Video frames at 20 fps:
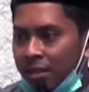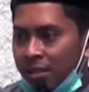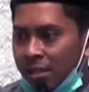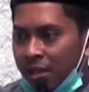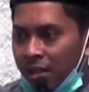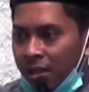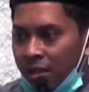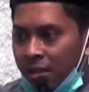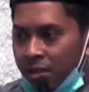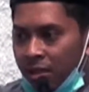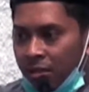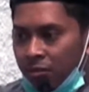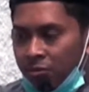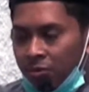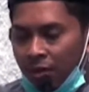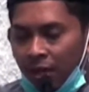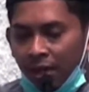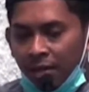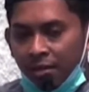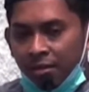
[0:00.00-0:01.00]
Inna hadal
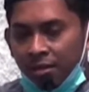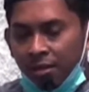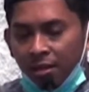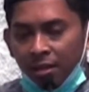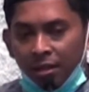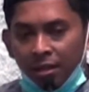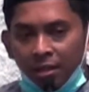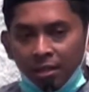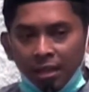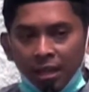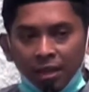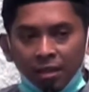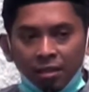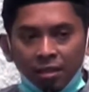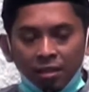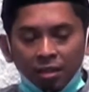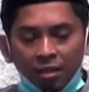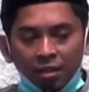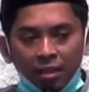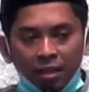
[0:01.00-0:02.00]
Quran
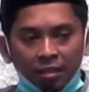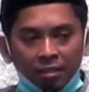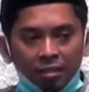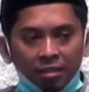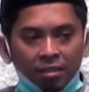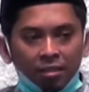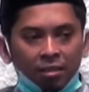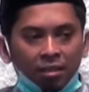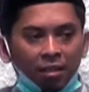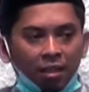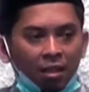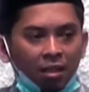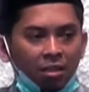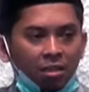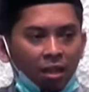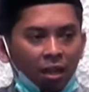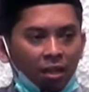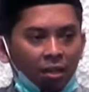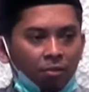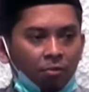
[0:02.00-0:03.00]
yahdi lillati
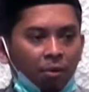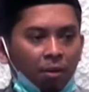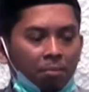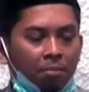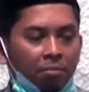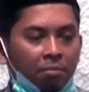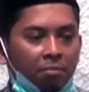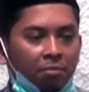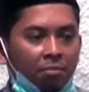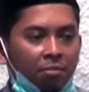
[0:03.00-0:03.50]
hiya akwam.